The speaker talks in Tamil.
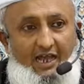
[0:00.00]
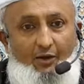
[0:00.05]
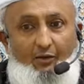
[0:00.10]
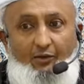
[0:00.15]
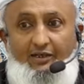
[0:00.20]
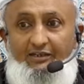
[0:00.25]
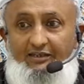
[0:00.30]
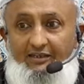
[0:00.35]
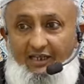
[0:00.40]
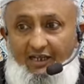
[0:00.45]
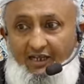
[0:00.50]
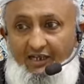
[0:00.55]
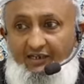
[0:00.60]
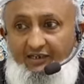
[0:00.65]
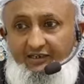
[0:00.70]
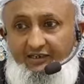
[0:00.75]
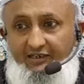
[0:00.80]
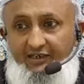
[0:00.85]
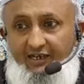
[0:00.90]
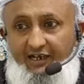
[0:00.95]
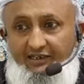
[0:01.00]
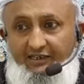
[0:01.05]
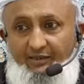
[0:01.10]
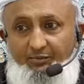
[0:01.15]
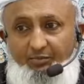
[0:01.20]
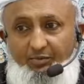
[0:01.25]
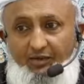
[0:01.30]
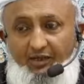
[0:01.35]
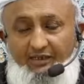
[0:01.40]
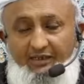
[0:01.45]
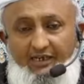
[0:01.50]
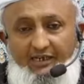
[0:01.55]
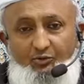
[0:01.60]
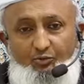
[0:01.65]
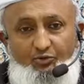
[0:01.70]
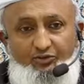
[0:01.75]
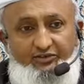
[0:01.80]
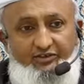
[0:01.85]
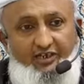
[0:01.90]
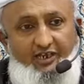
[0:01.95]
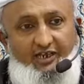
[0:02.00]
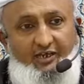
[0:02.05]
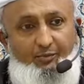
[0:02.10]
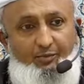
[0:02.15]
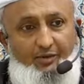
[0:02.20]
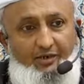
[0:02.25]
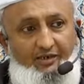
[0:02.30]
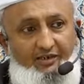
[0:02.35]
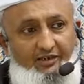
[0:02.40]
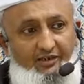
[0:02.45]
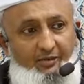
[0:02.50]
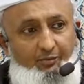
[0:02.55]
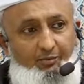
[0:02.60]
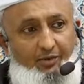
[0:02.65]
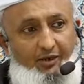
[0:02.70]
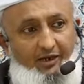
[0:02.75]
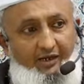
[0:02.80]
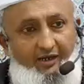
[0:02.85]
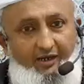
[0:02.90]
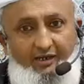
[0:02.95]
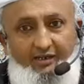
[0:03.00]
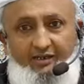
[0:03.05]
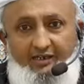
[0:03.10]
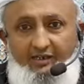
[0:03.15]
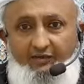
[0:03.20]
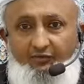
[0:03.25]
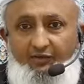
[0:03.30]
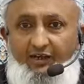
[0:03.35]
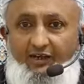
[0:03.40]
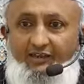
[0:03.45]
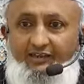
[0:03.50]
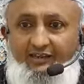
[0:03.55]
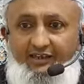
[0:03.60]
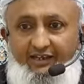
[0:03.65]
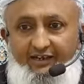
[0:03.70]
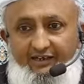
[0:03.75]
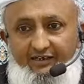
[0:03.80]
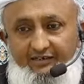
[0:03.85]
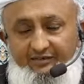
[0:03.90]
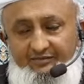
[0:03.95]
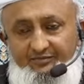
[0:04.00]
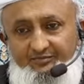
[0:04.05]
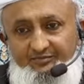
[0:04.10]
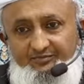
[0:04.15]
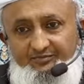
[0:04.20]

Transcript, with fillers: அவங்க தாய் அந்த பிள்ளையை உற்சாகப்படுத்தி பாராட்டி வளர்த்தார்கள்